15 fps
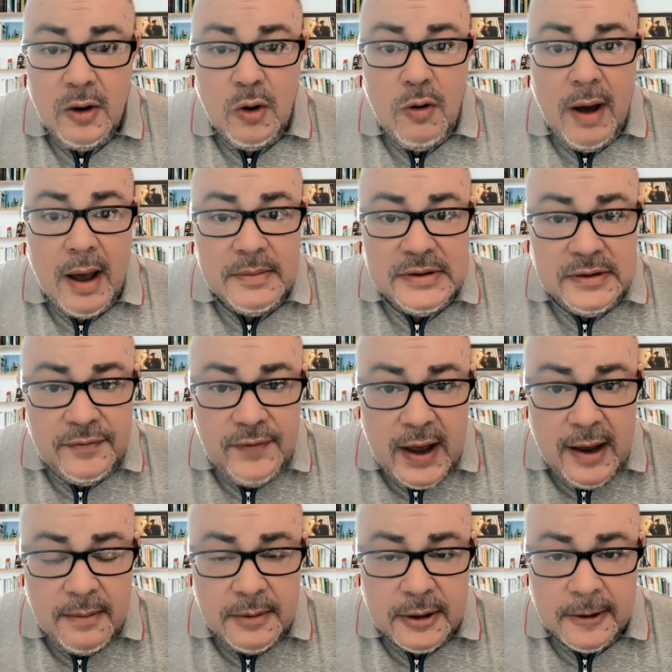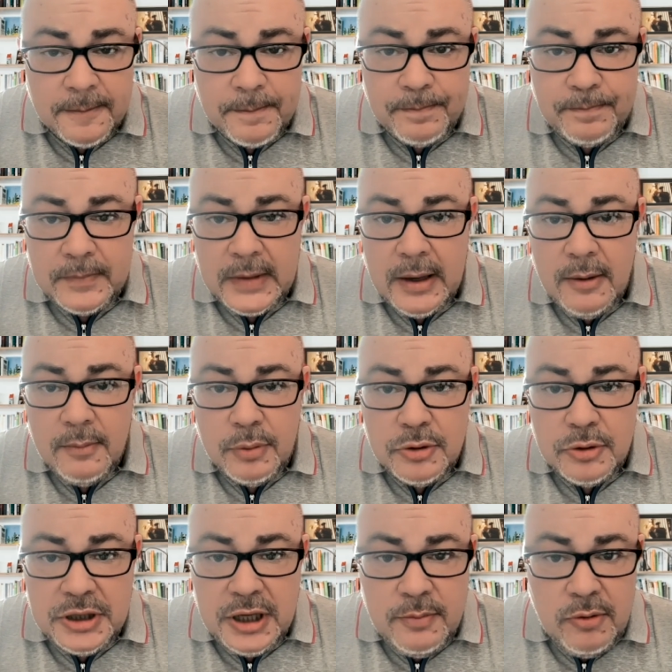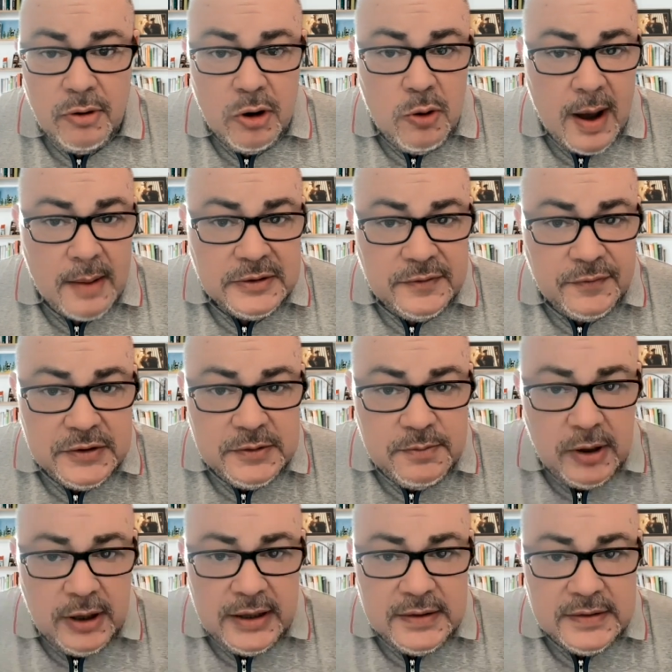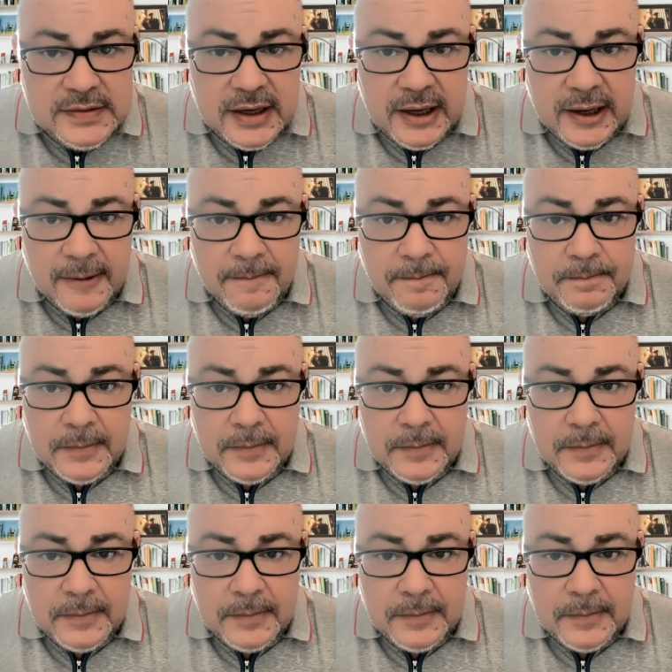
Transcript: Kłamstwami. Później było kłamstwo smoleńskie,